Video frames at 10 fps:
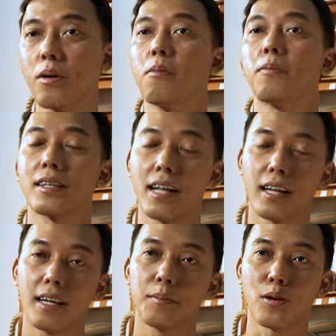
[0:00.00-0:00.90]
coba
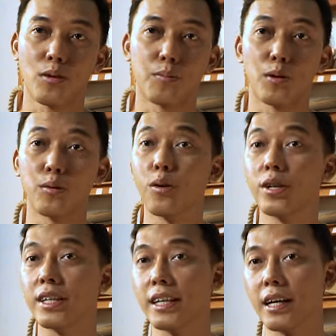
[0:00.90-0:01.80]
memperkenalkan produk-produk
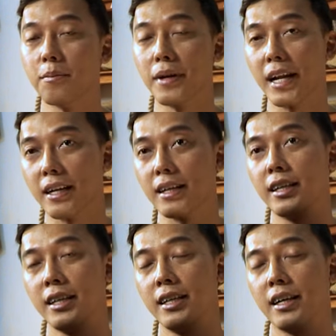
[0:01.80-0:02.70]
Goni dengan brand
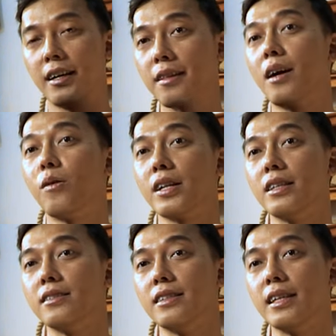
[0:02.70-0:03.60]
Earth Tower
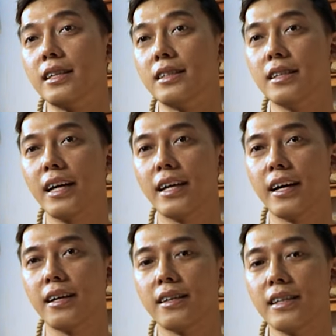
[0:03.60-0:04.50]
ini sendiri jadi
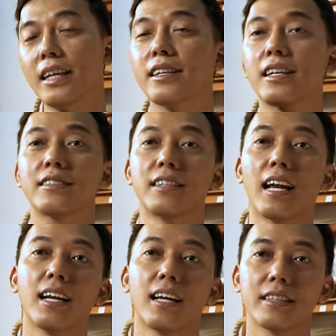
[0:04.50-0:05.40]
kayak ya seiring
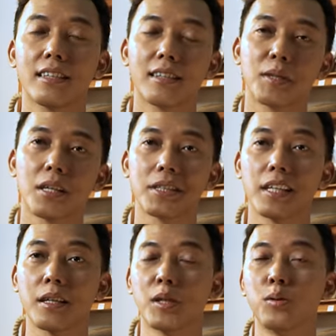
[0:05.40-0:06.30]
sejalan lah kita sama-sama
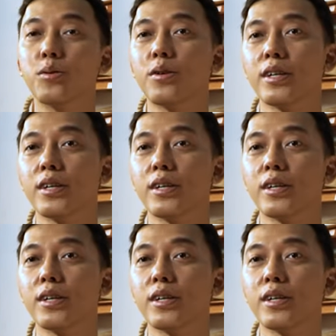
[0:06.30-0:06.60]
saling mendukung